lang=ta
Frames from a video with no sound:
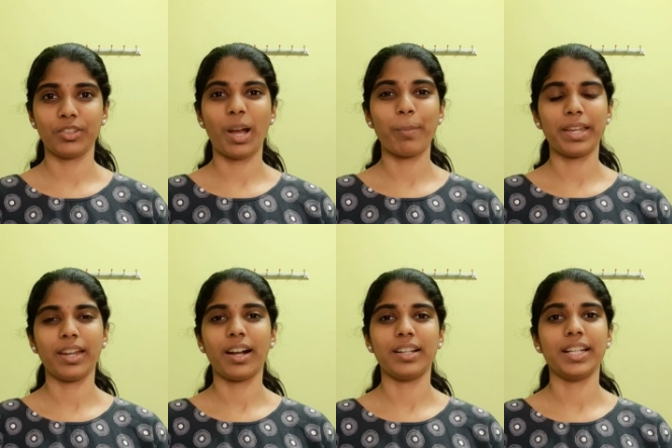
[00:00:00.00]
நான் பெரிய
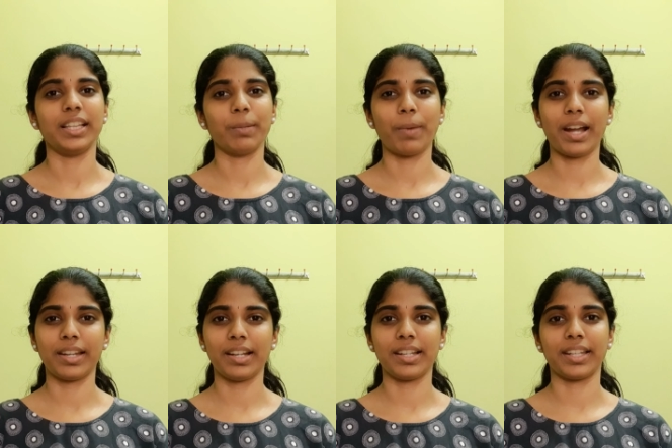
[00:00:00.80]
ஆள் இந்த
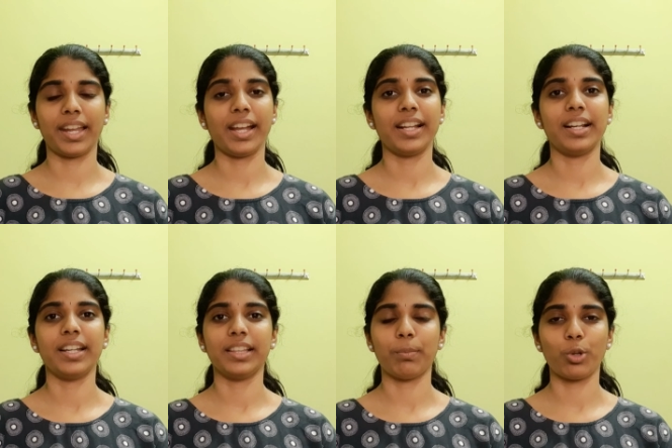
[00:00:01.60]
பார்ட்டியில் இருக்கேன் இல்லை
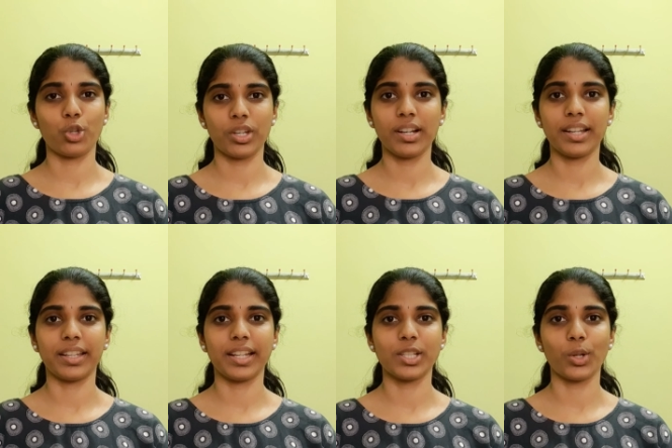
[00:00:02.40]
இந்த பொசிஷனில்
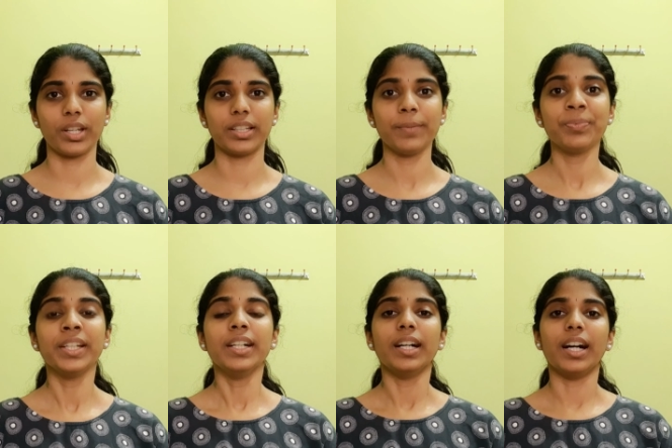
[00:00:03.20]
இருக்கேன்னு சொல்லிட்டு
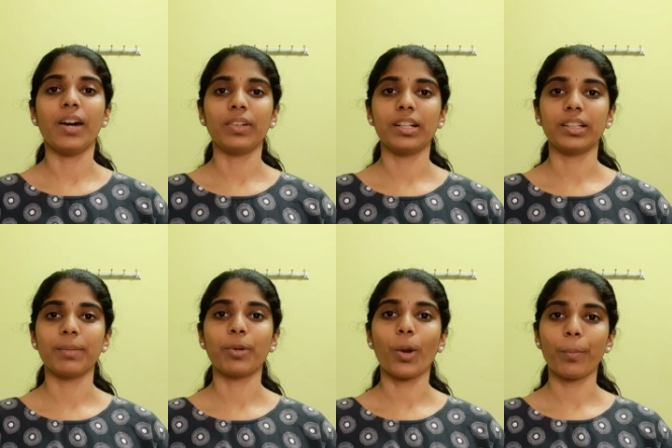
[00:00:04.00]
அவங்களுக்கு
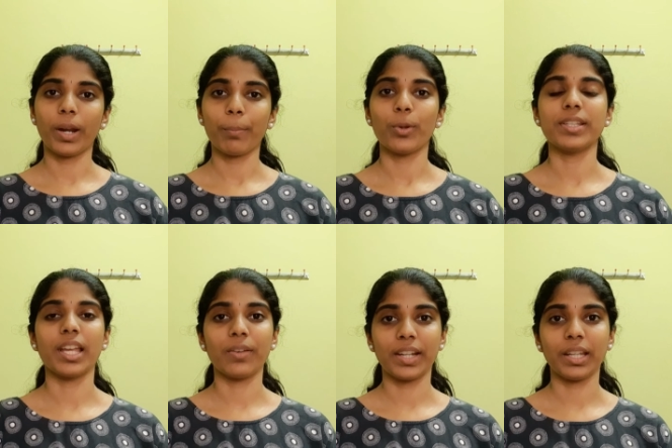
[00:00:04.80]
ப்ராப்பராக போய்
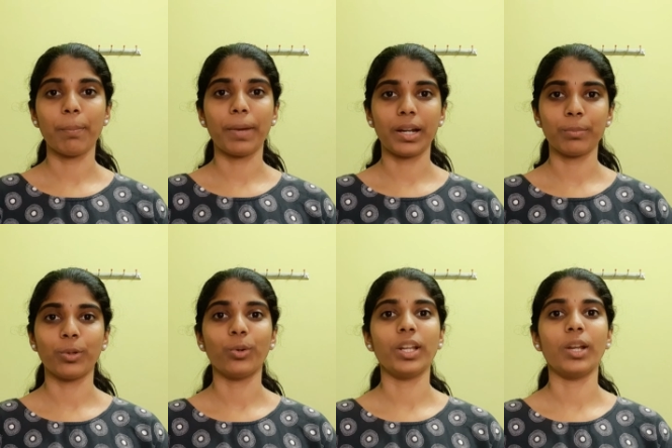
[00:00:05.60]
சேர வேண்டிய
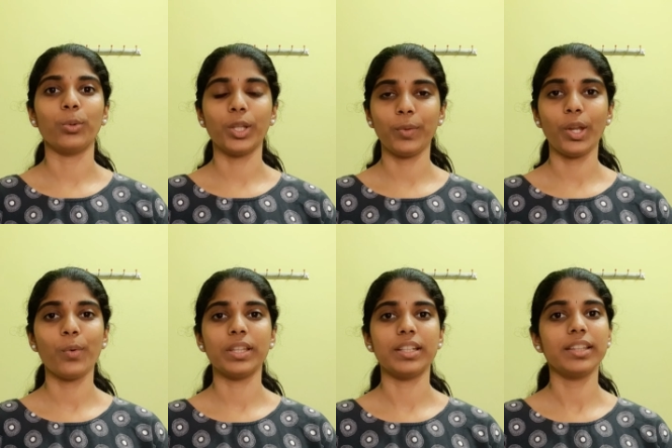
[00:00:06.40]
பணமோ இல்லை உதவியோ
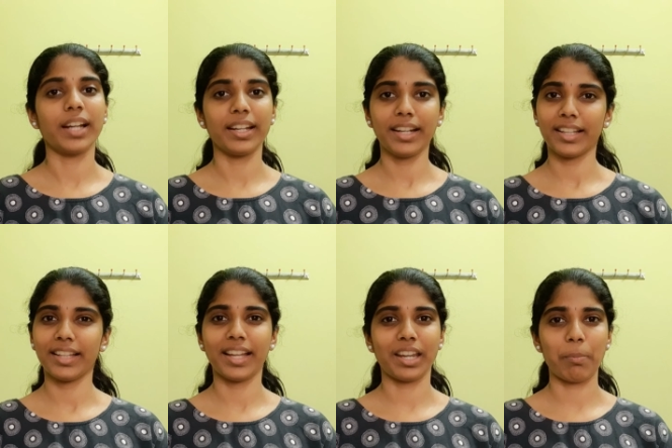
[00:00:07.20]
வந்துட்டு தடுக்க
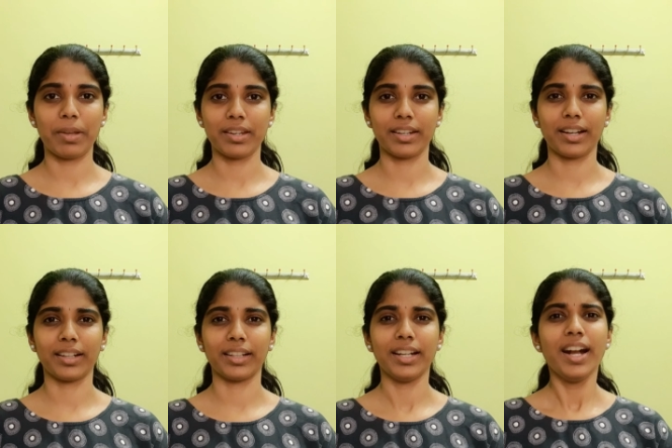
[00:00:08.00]
தான் நிறையா பேர்
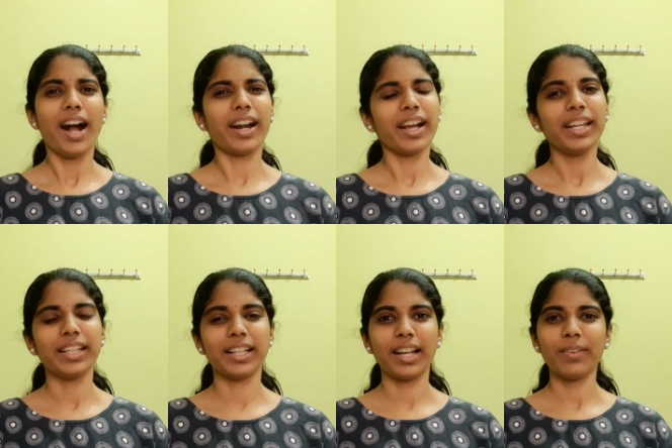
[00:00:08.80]
இருக்காங்க ஆனால்
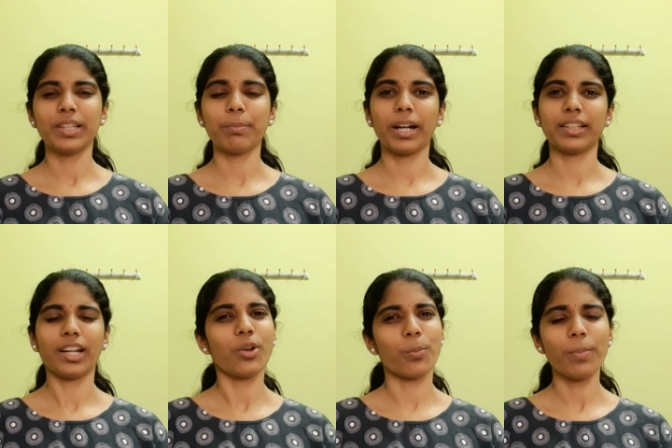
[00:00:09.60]
இதெல்லாம் வந்து
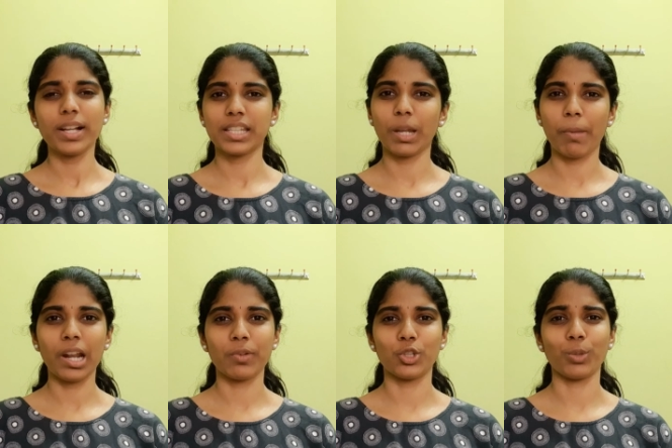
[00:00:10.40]
பார்த்திங்கன்னா ரொம்ப
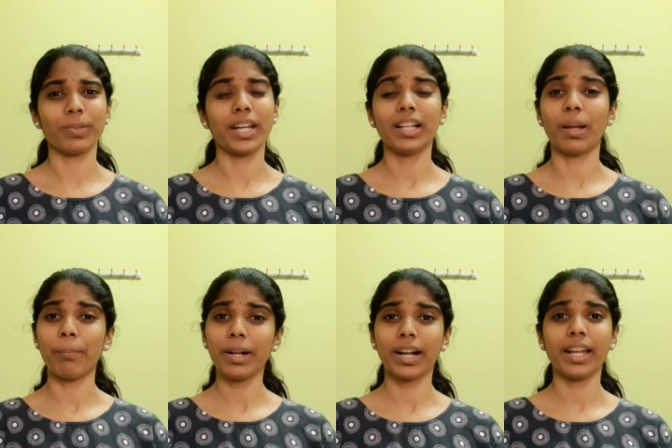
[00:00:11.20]
அசிங்கமான விஷயம் ஏன்னா
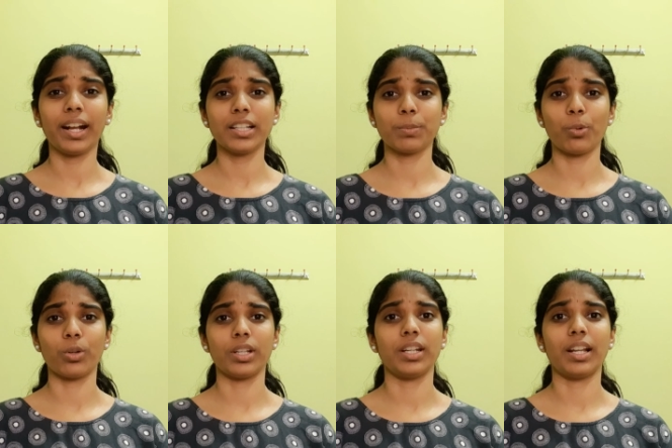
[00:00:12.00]
நம்ம கை காசு
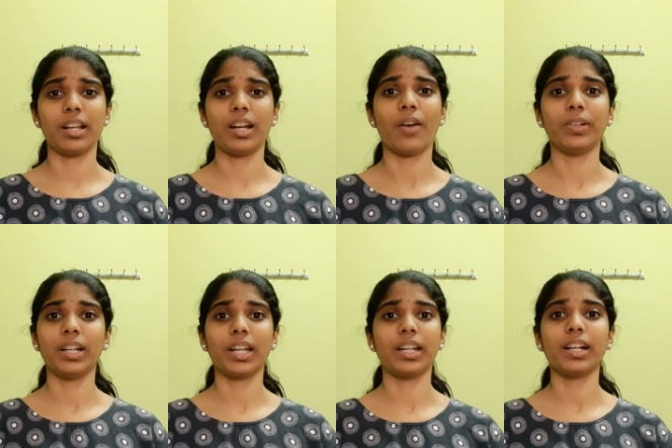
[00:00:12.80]
போட்டு இல்லை
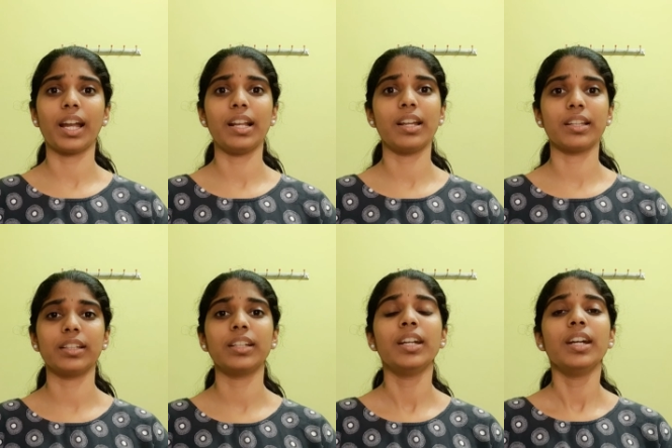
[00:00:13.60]
அவங்கக்கிட்ட கையிலேருந்து